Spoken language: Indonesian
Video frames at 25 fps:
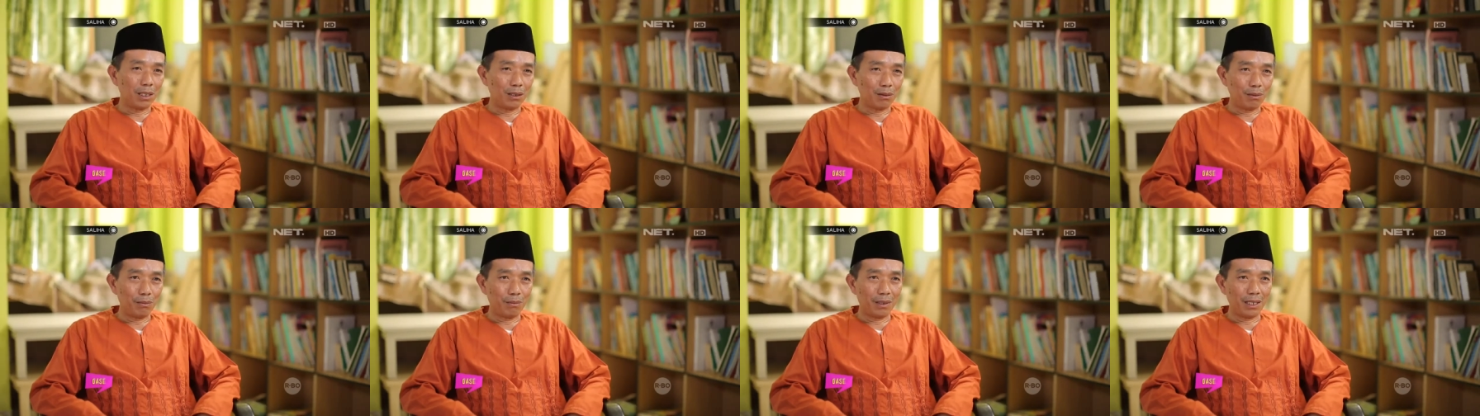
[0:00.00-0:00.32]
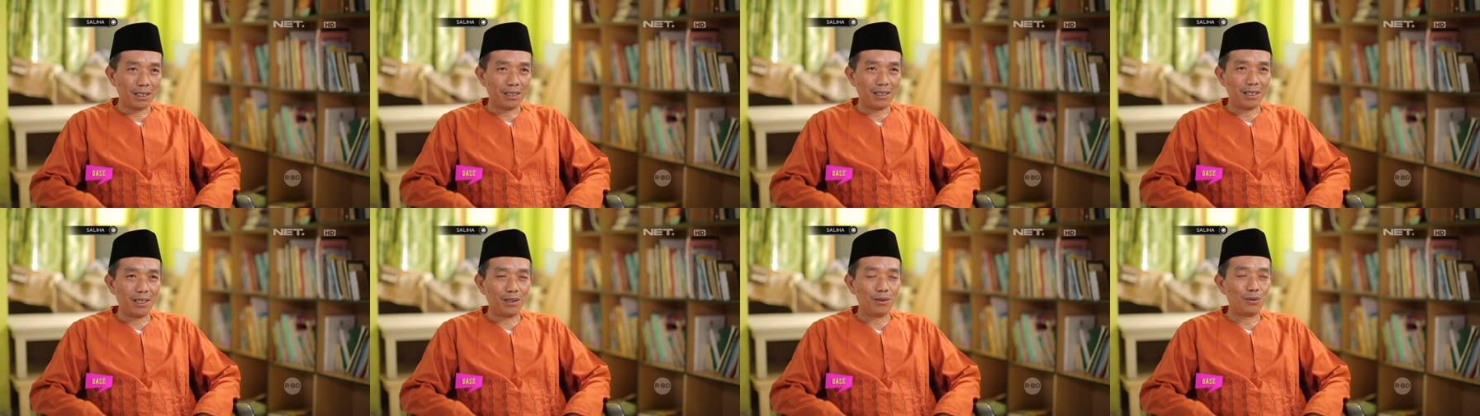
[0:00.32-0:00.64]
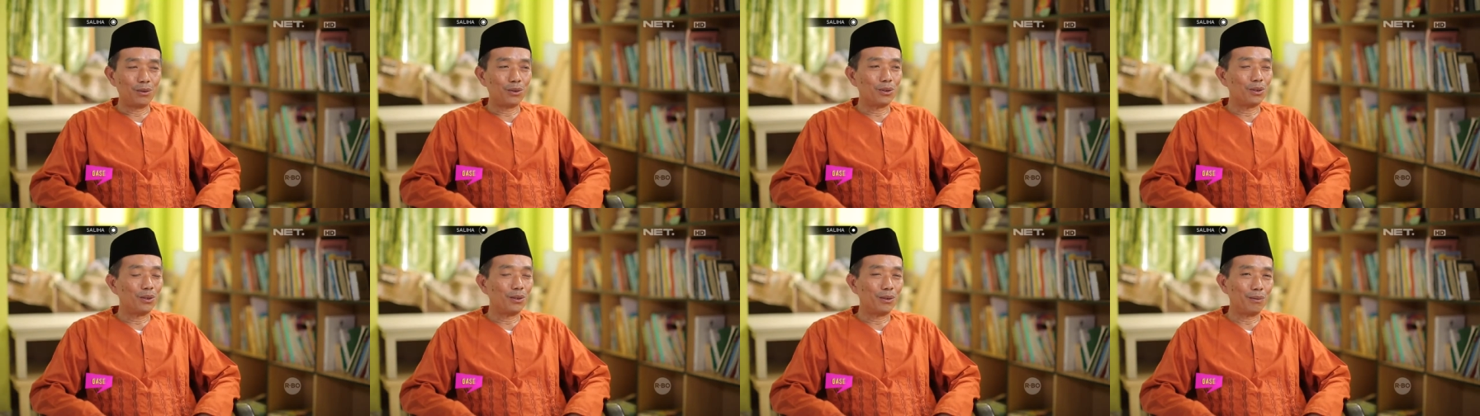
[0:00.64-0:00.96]
umat-umatnya
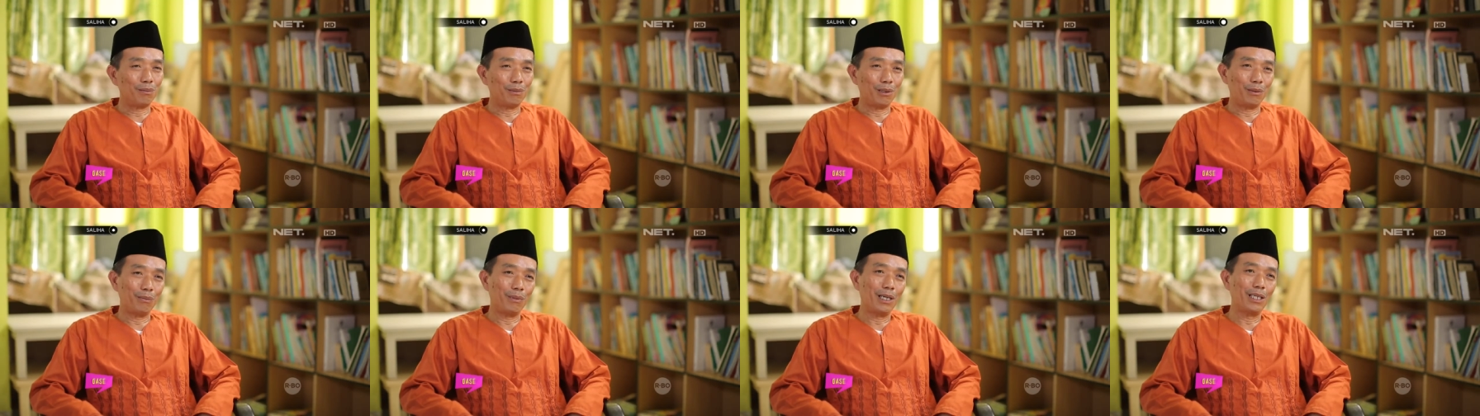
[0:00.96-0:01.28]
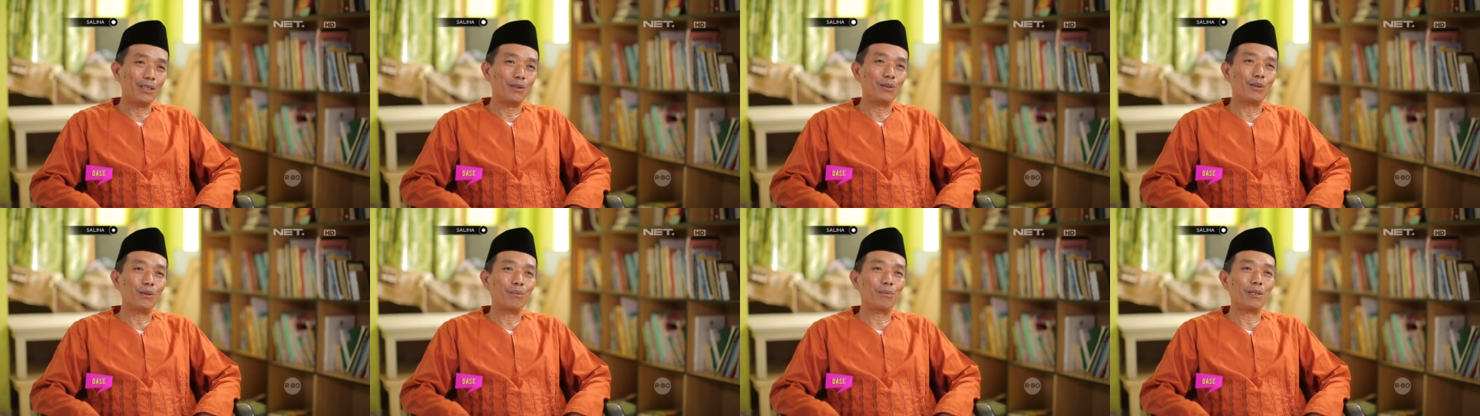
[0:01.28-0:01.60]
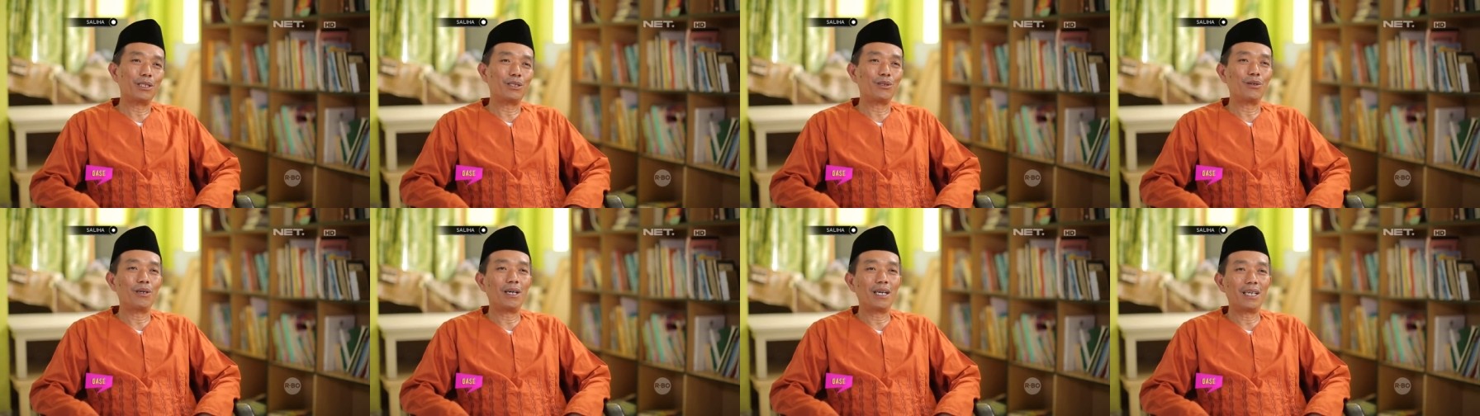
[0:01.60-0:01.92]
untuk membantu
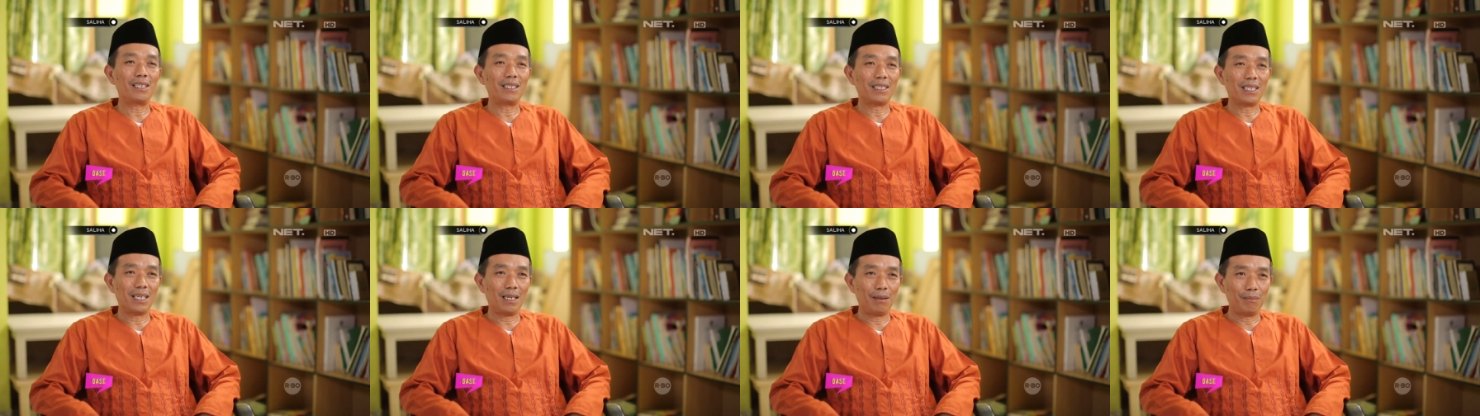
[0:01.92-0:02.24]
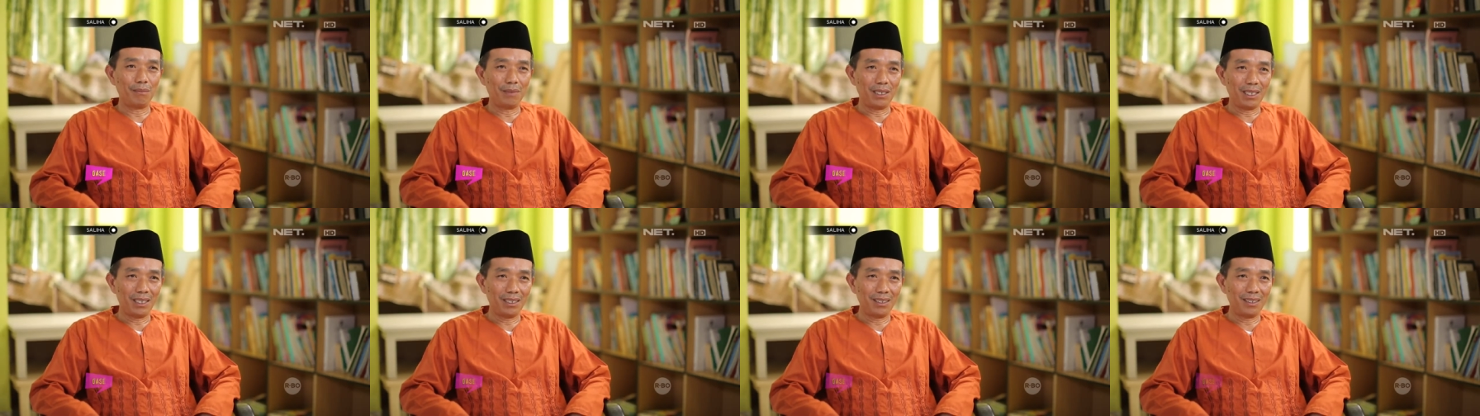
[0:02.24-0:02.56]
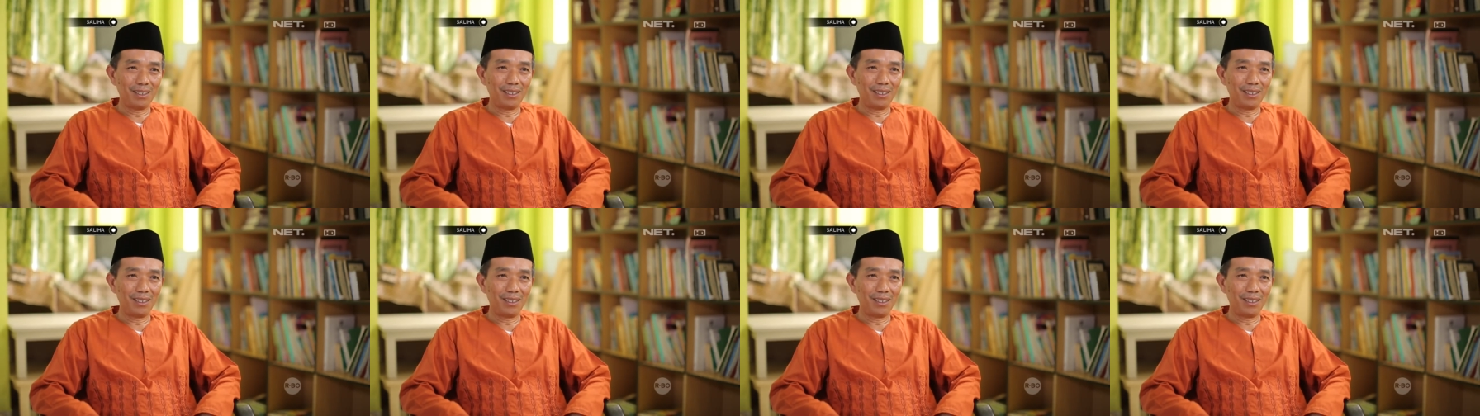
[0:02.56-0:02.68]
perjuangan kami.